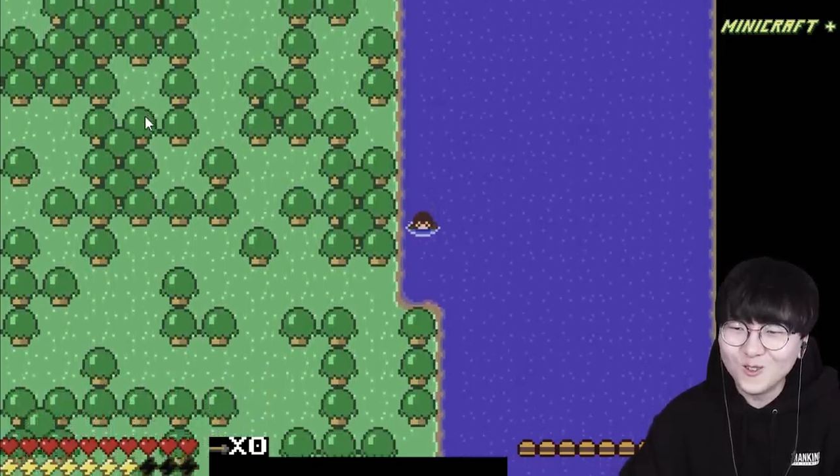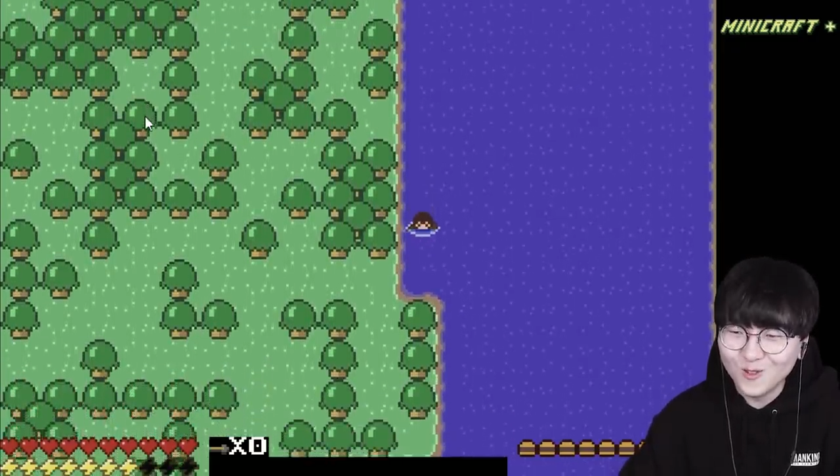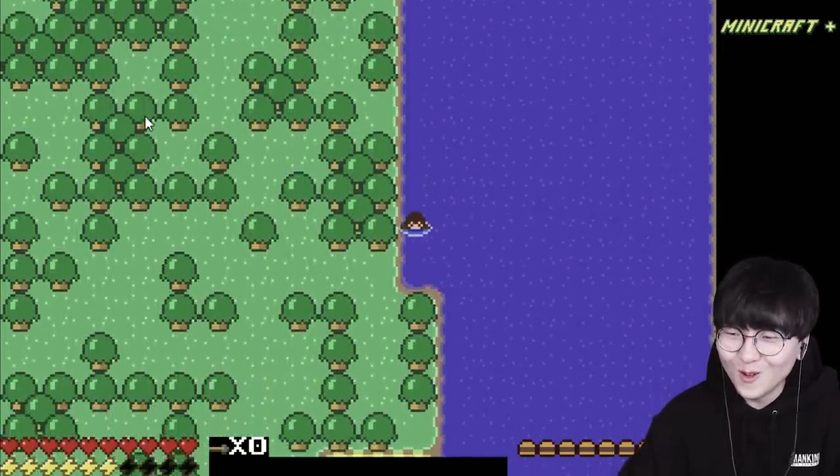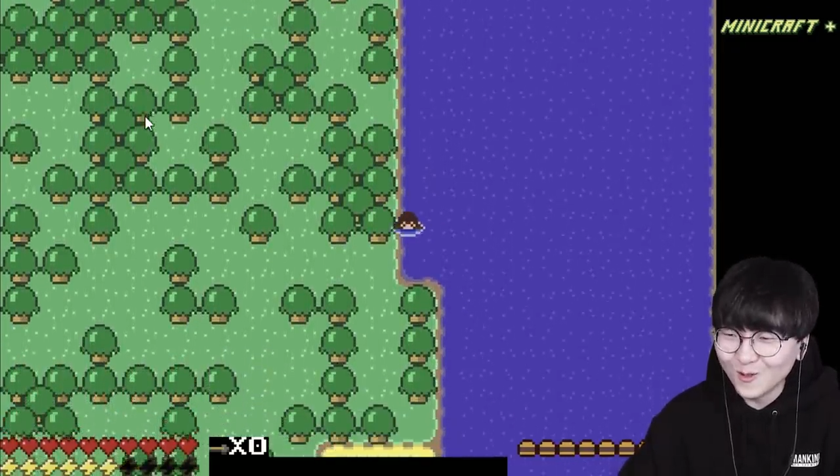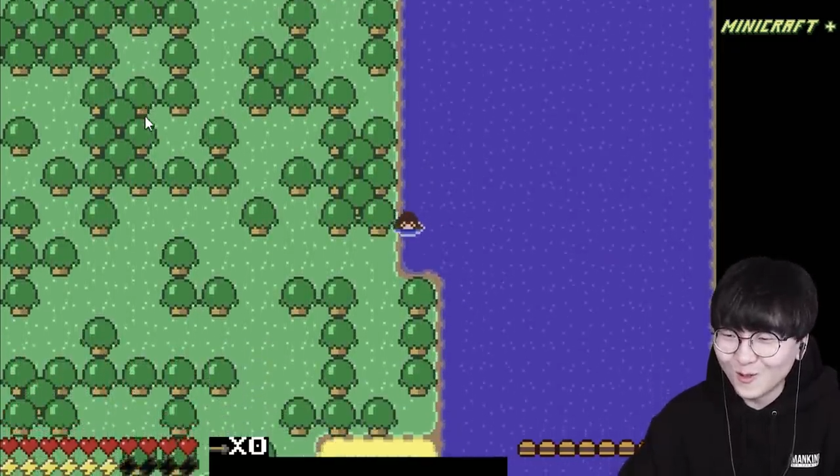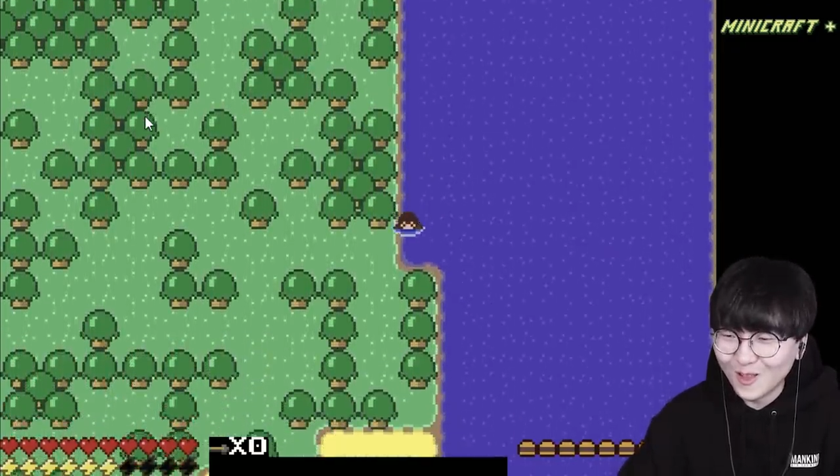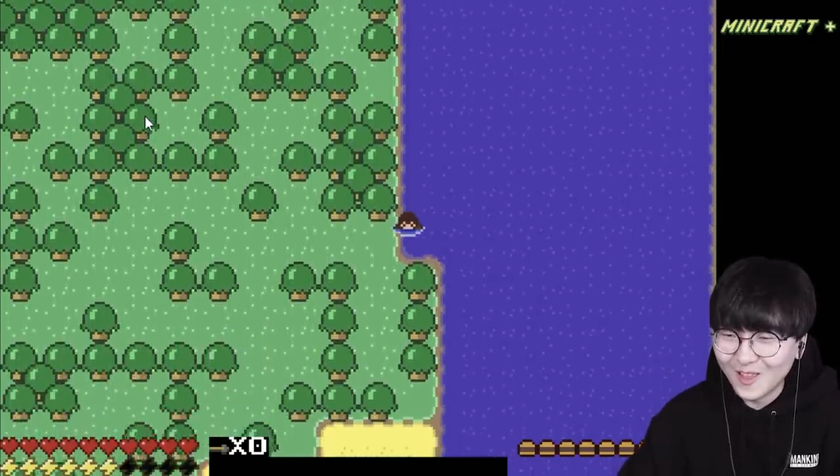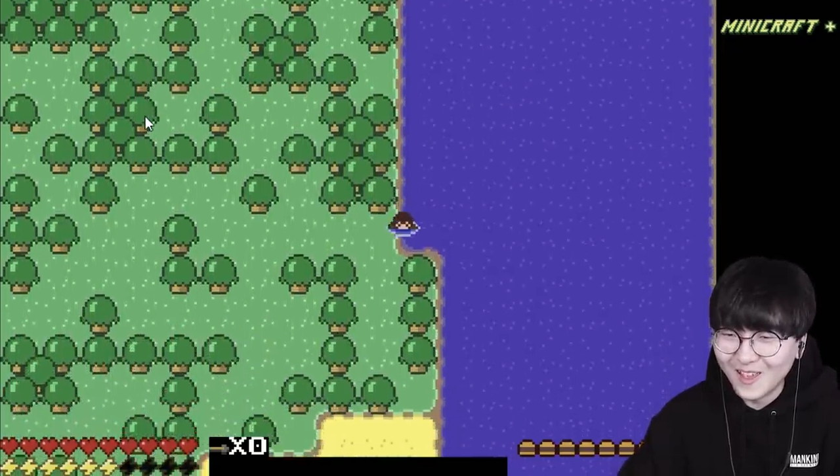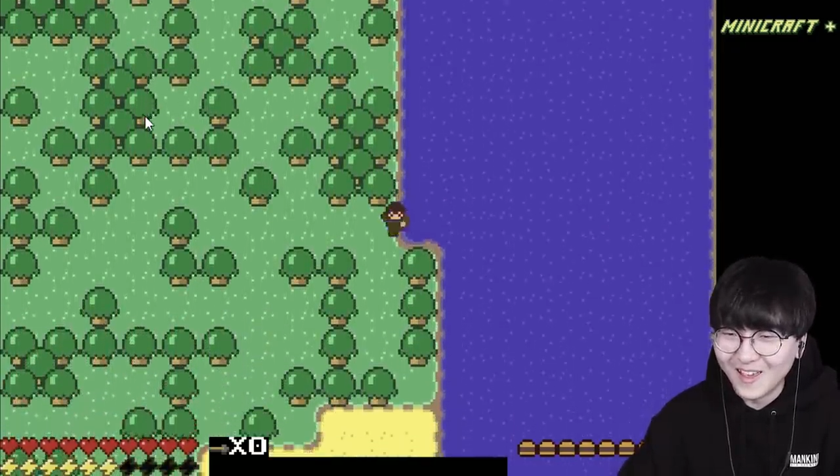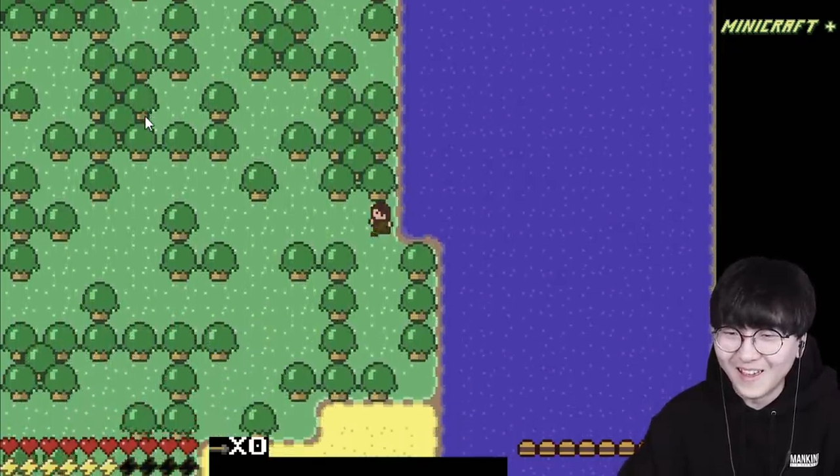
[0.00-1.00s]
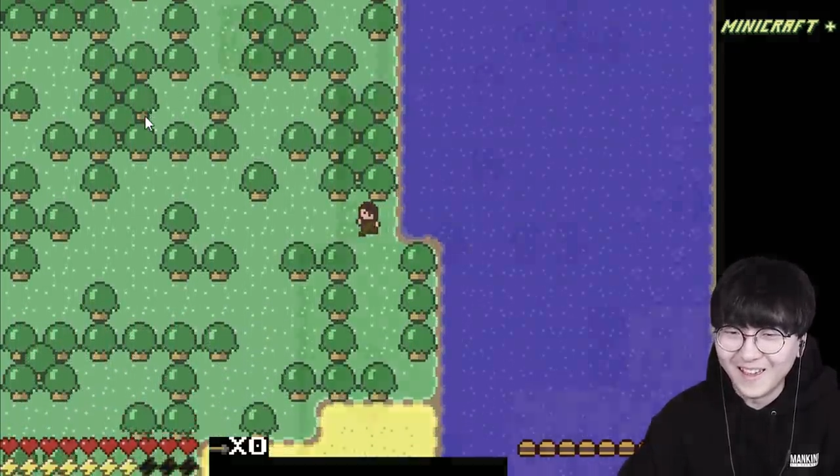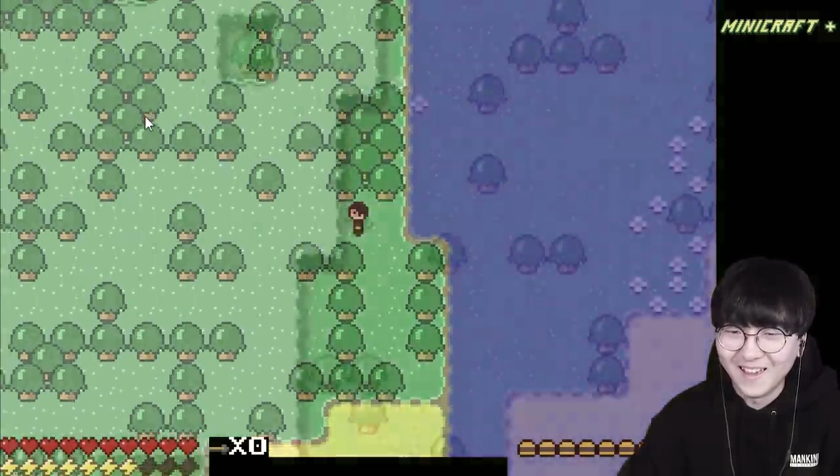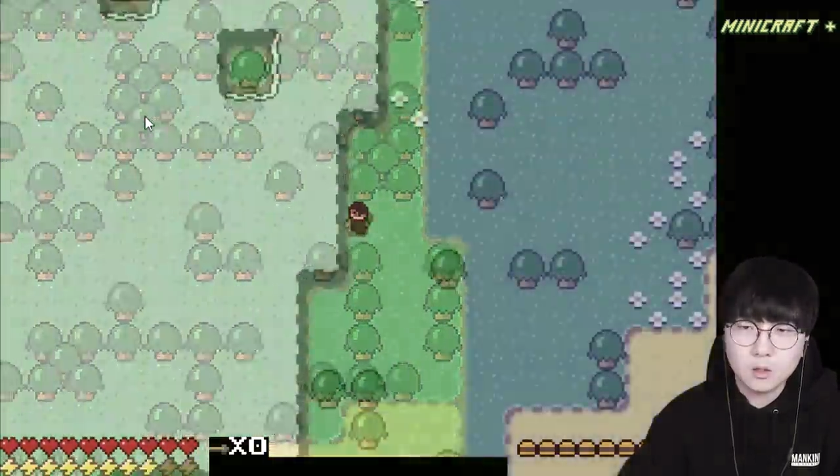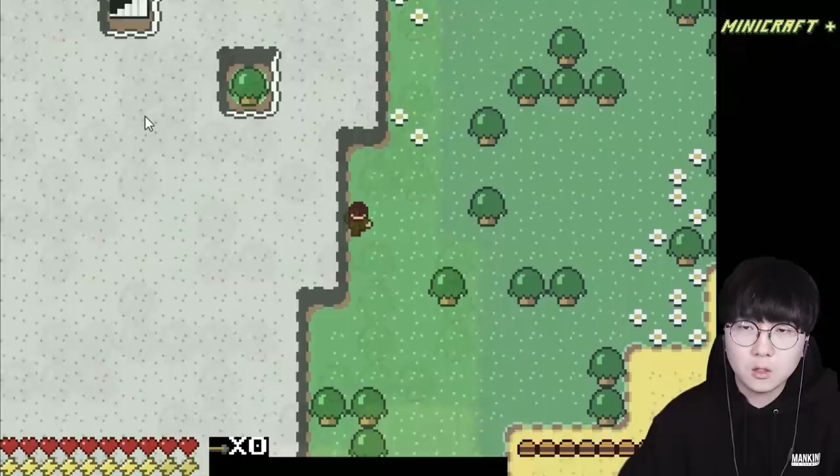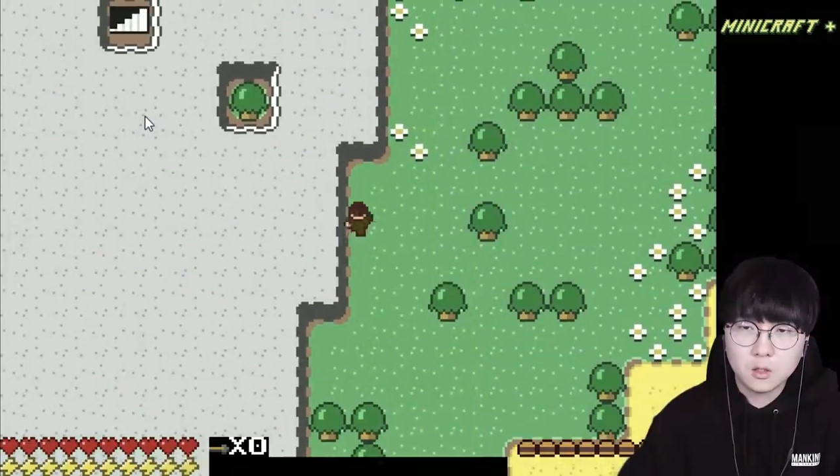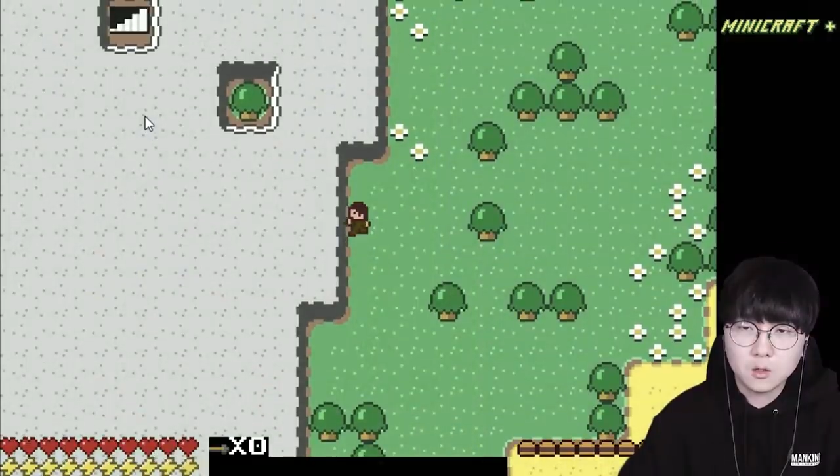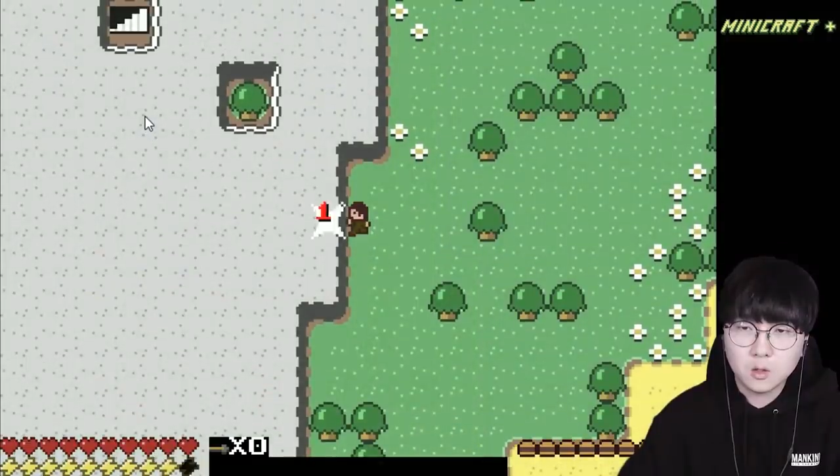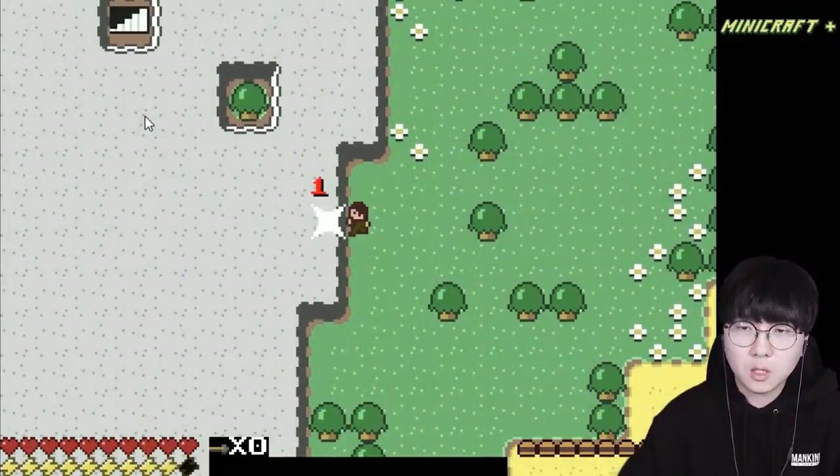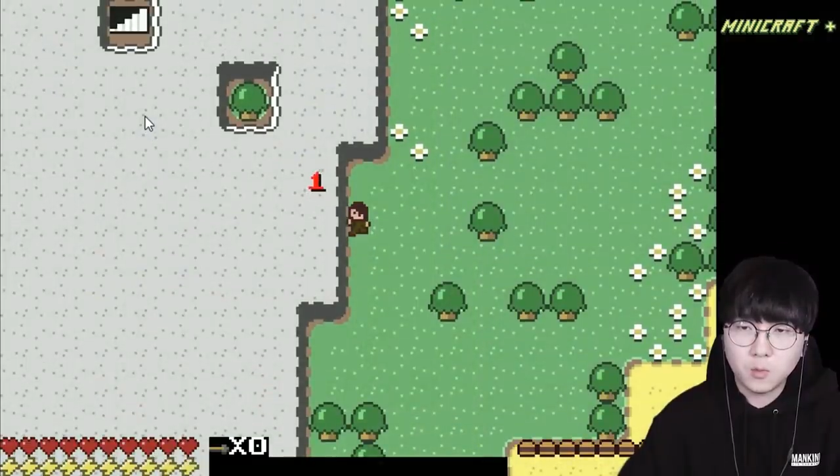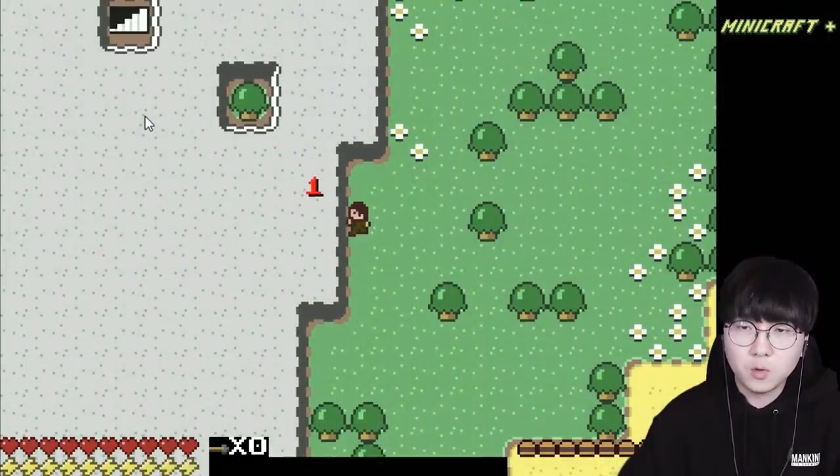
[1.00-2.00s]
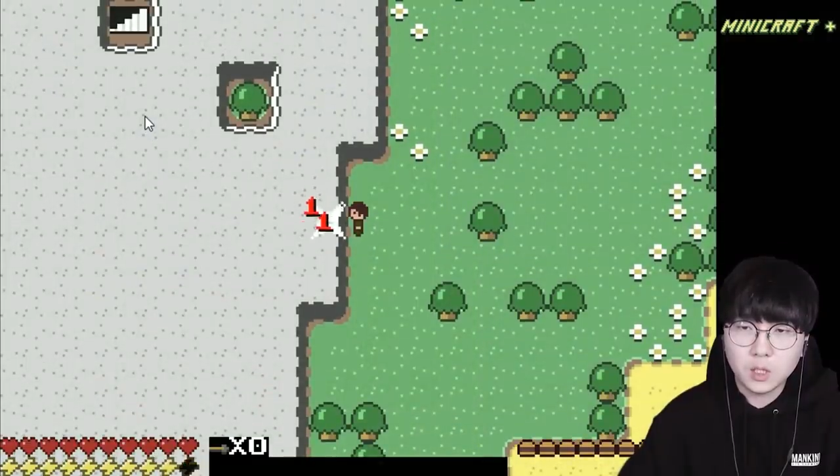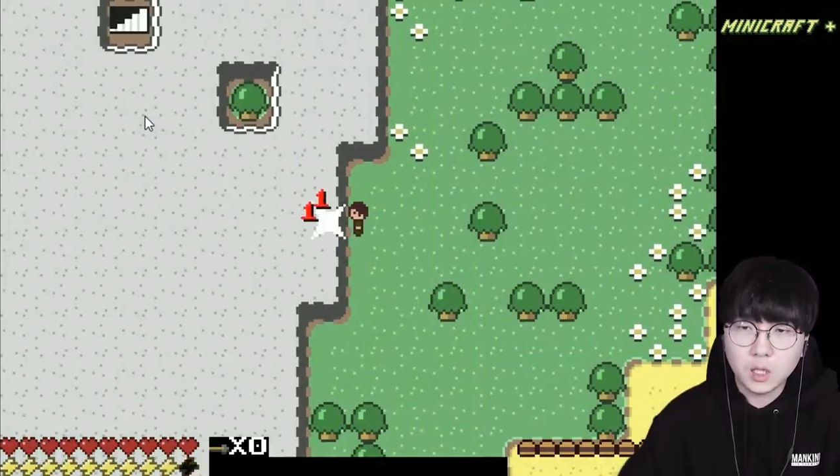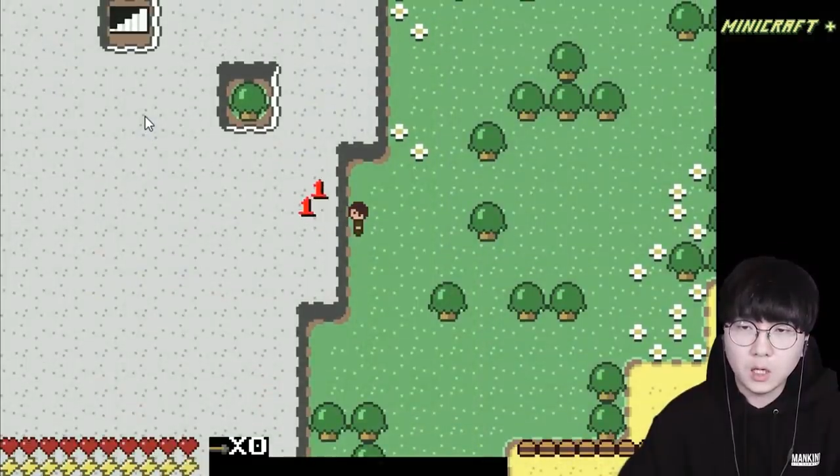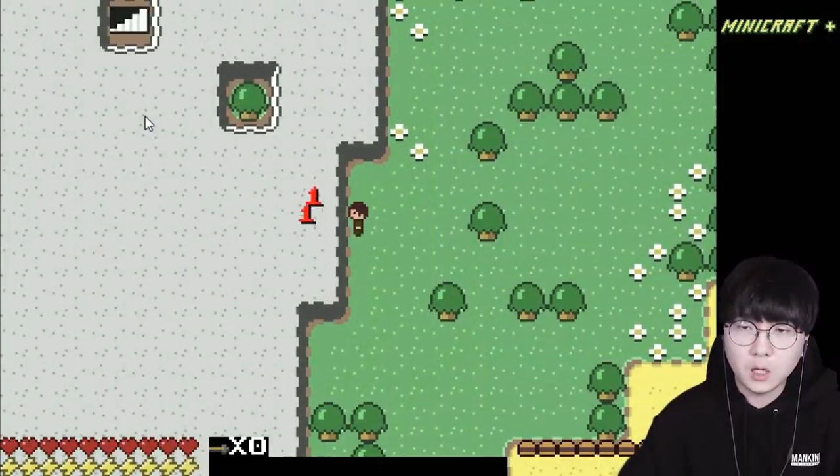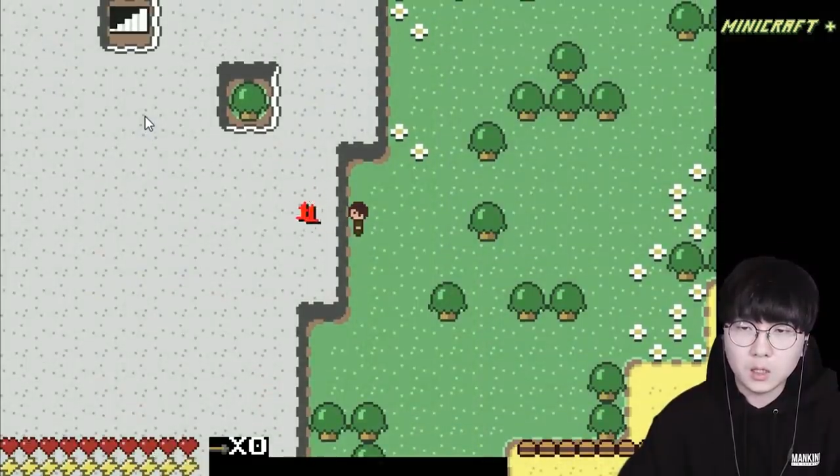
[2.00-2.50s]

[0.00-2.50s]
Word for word: 수영도 되네 이것도 딱 보니까